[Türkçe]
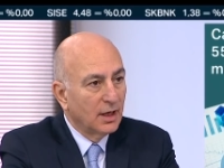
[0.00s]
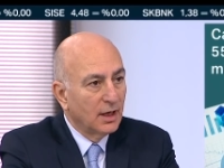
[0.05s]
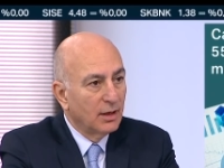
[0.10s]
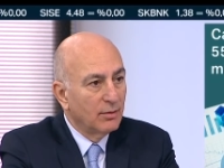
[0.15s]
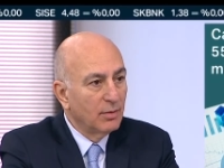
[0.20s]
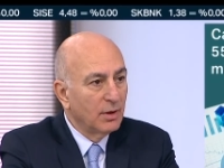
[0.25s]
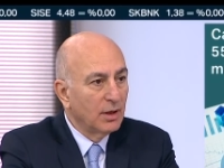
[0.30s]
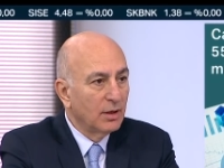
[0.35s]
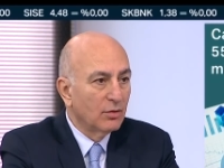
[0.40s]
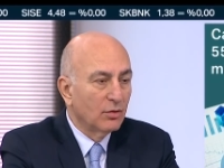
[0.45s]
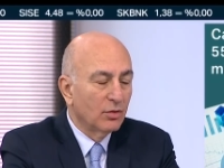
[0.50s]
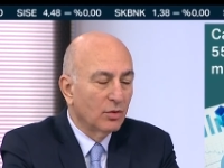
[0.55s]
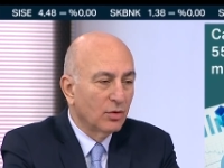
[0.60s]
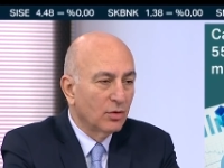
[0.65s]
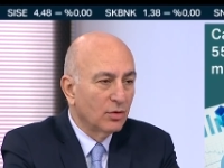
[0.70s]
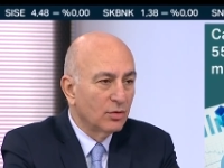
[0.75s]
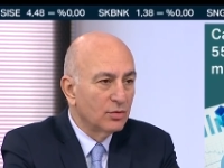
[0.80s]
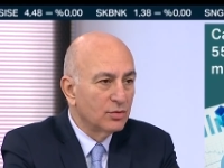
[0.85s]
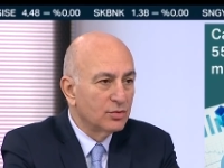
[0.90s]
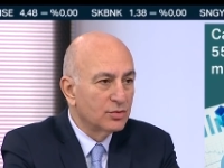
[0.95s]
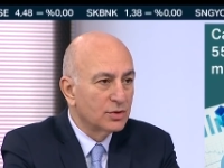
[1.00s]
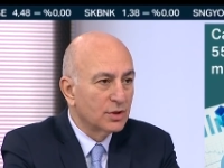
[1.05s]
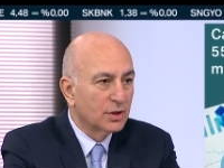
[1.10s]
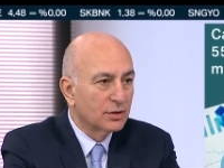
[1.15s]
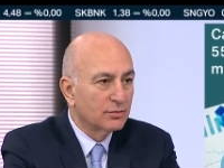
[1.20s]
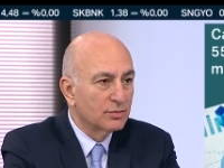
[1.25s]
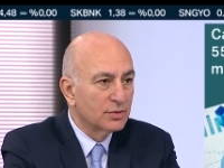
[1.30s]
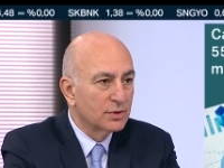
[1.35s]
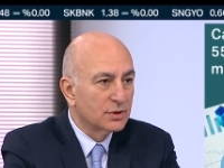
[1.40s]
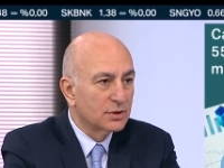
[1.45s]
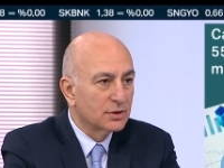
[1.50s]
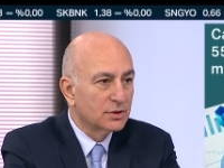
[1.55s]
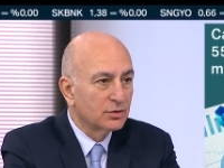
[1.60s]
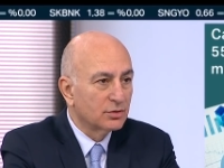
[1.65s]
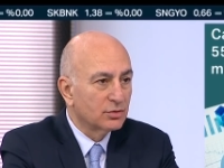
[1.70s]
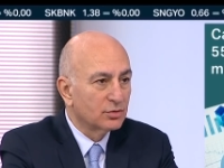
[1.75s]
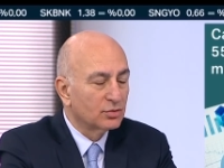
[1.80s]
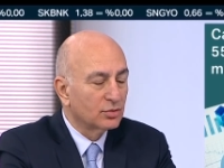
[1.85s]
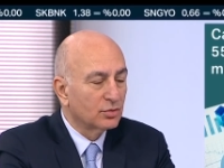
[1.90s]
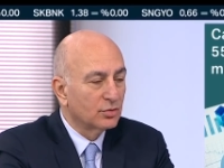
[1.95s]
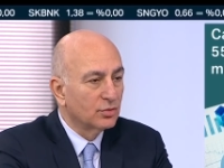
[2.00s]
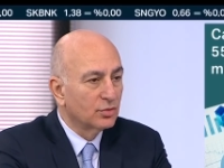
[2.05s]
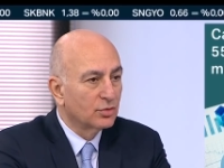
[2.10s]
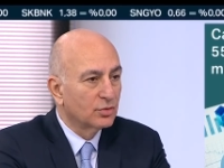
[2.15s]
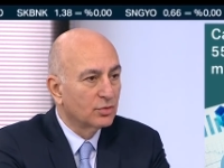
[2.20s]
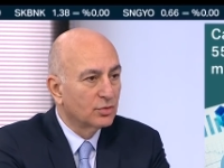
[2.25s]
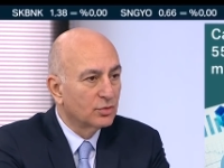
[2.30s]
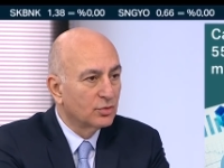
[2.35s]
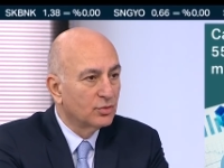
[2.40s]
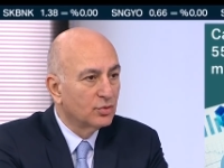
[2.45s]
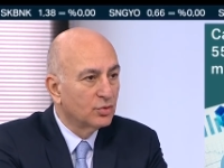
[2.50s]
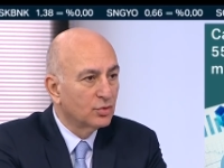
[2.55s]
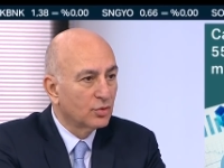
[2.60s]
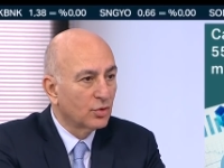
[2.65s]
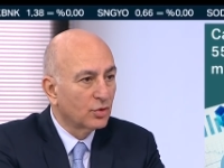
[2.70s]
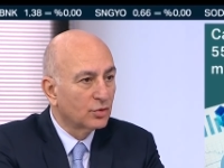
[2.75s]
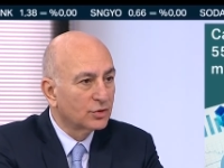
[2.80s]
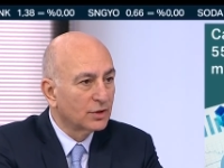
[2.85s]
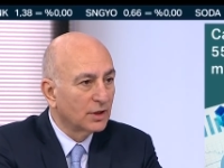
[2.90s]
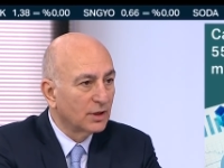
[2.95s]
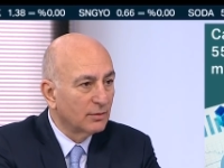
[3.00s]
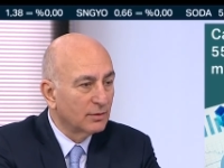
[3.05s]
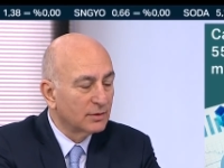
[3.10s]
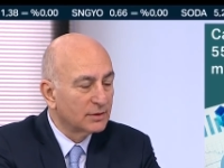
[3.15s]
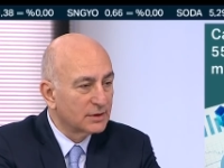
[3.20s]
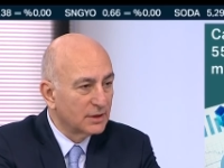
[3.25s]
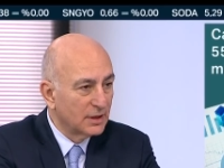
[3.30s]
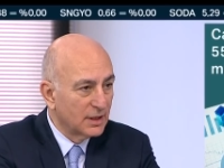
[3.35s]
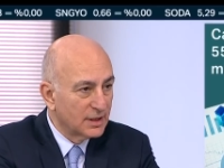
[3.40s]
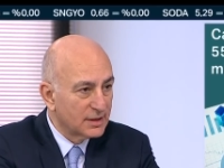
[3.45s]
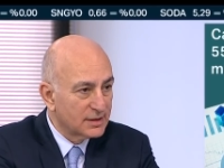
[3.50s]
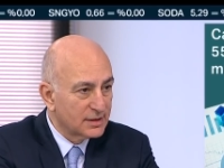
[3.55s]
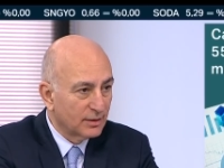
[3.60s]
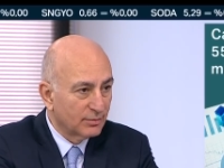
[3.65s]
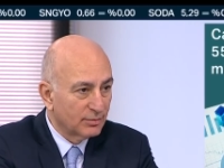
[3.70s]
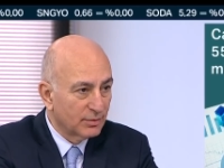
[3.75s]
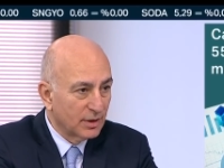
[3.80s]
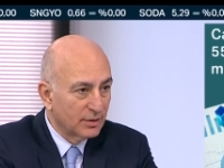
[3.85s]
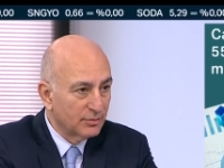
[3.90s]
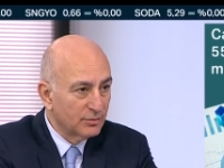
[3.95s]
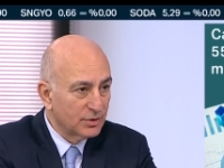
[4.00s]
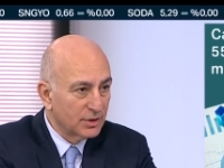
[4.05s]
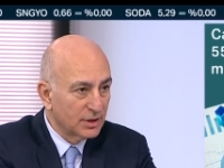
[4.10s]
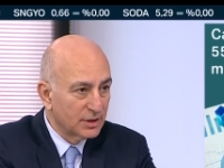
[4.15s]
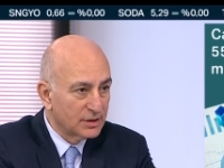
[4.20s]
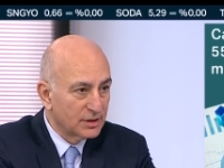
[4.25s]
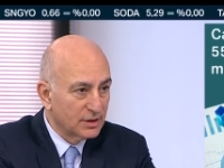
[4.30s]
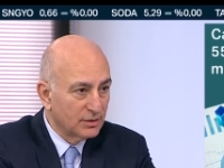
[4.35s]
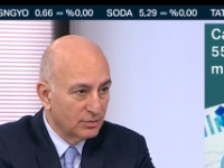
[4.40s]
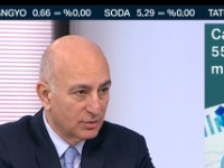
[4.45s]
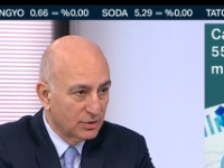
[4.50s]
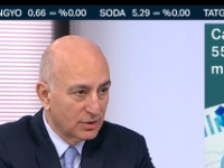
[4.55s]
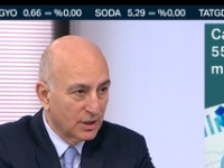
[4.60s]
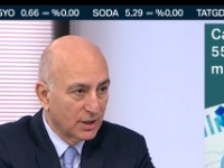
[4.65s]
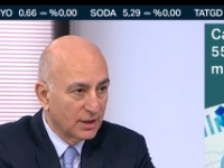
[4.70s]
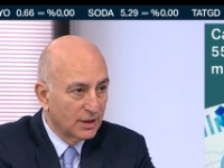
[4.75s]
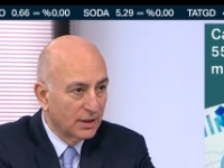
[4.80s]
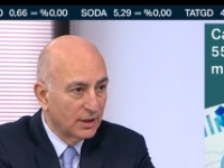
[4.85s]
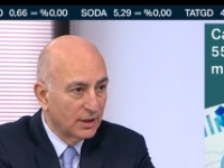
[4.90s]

Ama o 3.70 küsurluk kur ortalamasıyla hesaplanmış eski bir şey.